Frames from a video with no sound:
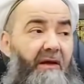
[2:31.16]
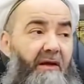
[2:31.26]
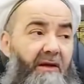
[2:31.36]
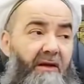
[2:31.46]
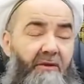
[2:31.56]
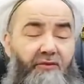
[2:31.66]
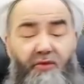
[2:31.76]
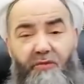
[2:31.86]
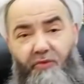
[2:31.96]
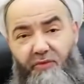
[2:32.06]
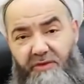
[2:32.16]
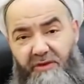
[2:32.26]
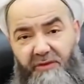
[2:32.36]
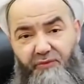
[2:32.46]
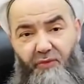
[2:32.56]
E, çünkü bu koca
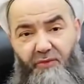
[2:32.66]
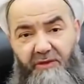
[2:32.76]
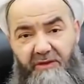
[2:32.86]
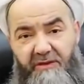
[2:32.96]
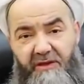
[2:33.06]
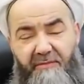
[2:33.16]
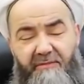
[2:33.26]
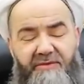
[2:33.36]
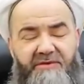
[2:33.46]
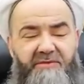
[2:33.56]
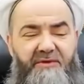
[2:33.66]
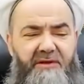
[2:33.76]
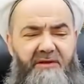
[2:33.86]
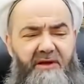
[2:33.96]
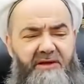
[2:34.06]
karı soğukları denen
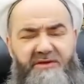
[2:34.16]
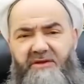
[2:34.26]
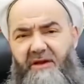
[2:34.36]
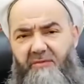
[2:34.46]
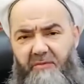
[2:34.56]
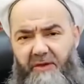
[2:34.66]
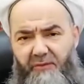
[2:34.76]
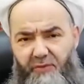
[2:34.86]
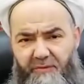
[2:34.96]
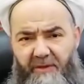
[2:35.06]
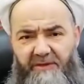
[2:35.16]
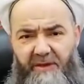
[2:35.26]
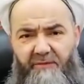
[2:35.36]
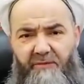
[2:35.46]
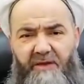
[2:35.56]
mevsimdir. Eski takvimlerde, Osmanlı
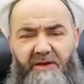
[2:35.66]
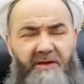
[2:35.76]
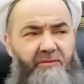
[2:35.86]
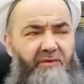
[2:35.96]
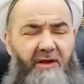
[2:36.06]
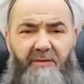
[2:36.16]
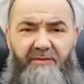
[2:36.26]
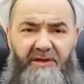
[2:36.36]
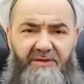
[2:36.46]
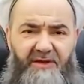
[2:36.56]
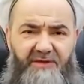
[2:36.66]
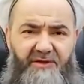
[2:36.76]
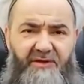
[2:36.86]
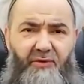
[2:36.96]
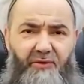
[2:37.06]
takvimlerinde bunlar hep
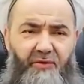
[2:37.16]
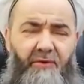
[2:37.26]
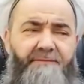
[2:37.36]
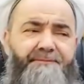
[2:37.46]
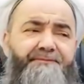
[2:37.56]
yazılıyordu.